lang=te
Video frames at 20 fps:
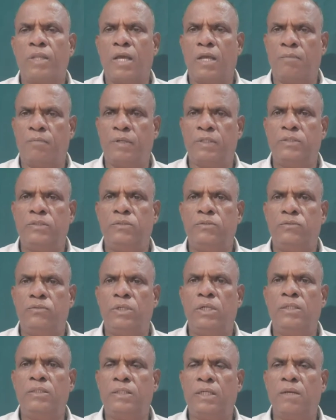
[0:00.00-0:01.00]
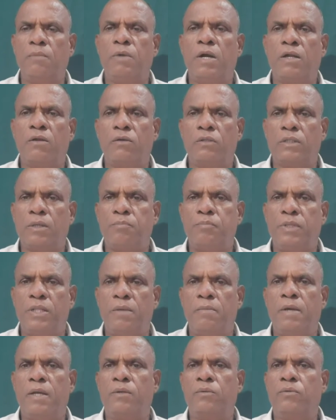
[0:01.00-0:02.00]
అని ప్రశ్నిస్తూనే నిజంగా మానవ
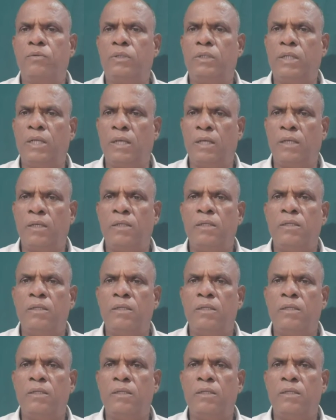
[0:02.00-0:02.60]
తప్పిదేమే అనుకుంటే